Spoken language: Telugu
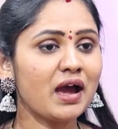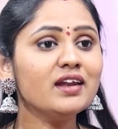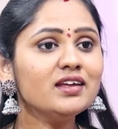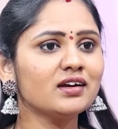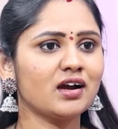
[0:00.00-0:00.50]

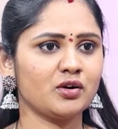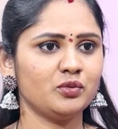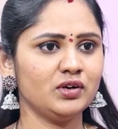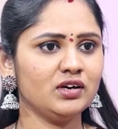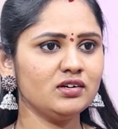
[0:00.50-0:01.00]
ప్యానిక్
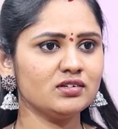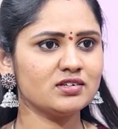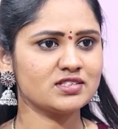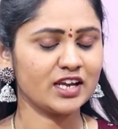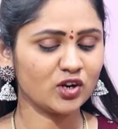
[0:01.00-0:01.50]
కాకుండా
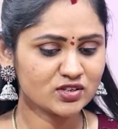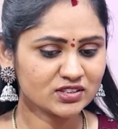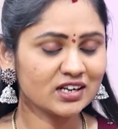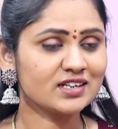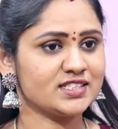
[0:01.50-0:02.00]

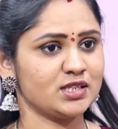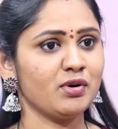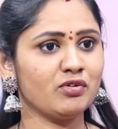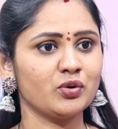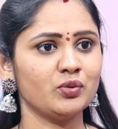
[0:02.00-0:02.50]
సైకలాజికల్గా
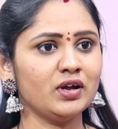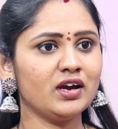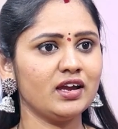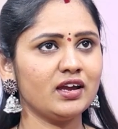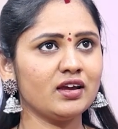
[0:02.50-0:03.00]
డిస్టర్బ్
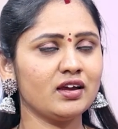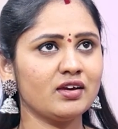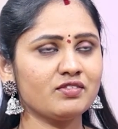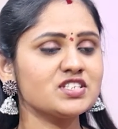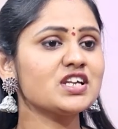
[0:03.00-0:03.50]
అవ్వకుండా
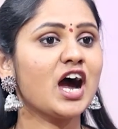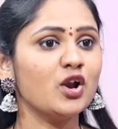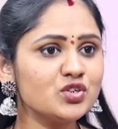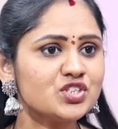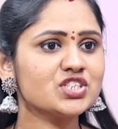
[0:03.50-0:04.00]
ఫస్ట్
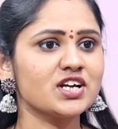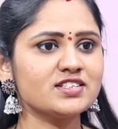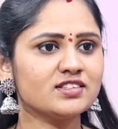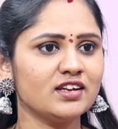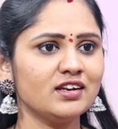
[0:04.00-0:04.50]

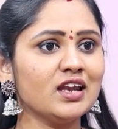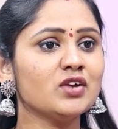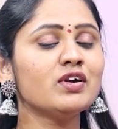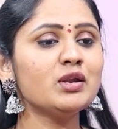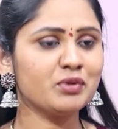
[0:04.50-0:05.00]
ఆలోచించాల్సింది ఏంటి
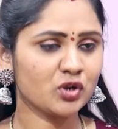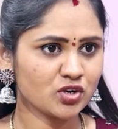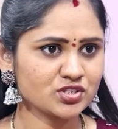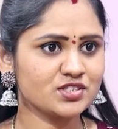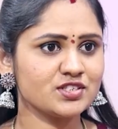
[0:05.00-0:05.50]
ఎటువంటి
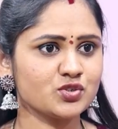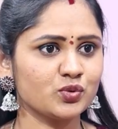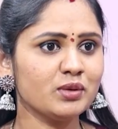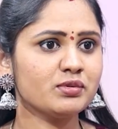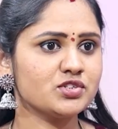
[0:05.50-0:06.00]
ప్రికాషన్స్ తీసుకుంటే